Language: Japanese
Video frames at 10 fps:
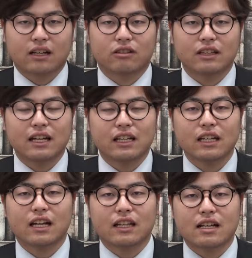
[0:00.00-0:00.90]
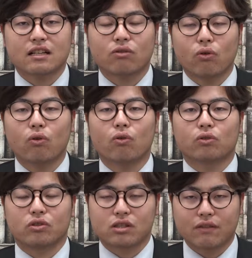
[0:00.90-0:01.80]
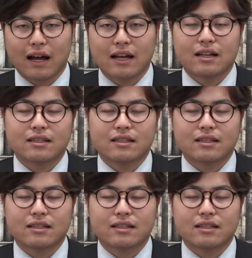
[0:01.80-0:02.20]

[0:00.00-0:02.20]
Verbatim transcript: 具体的な対策方法としては、